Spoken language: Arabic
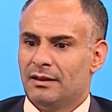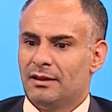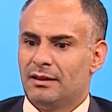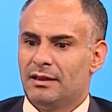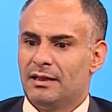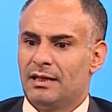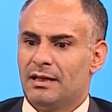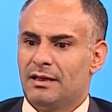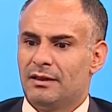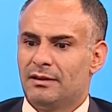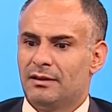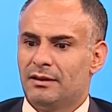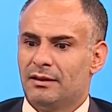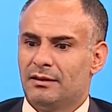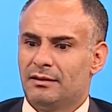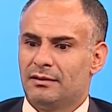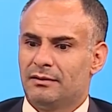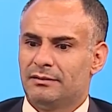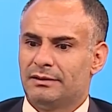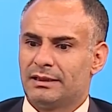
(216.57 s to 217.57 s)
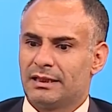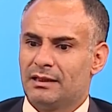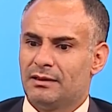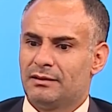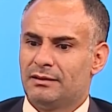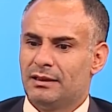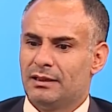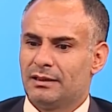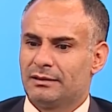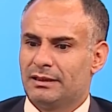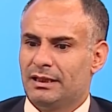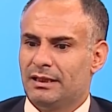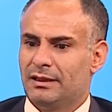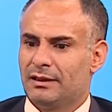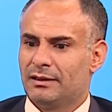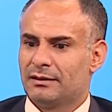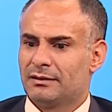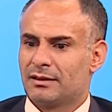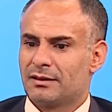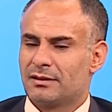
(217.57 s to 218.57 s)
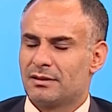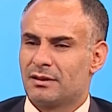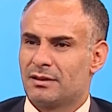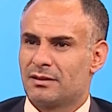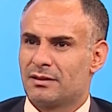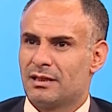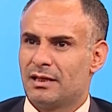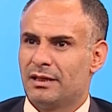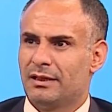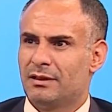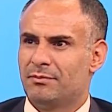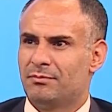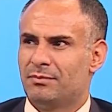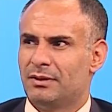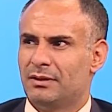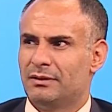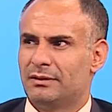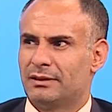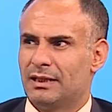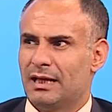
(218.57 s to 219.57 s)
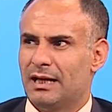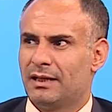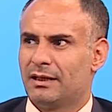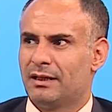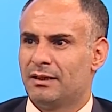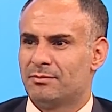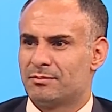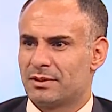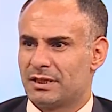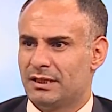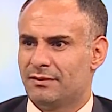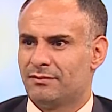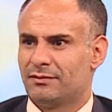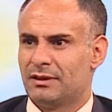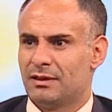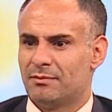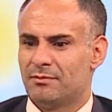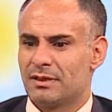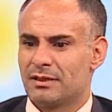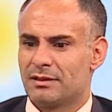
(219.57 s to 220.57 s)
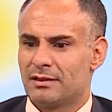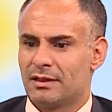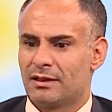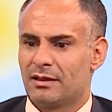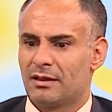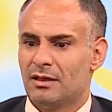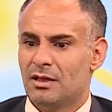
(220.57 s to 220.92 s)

إلى أن انتقلت إلى التحقيقات الاستقصائية بالتحاقي بصحيفة المصدر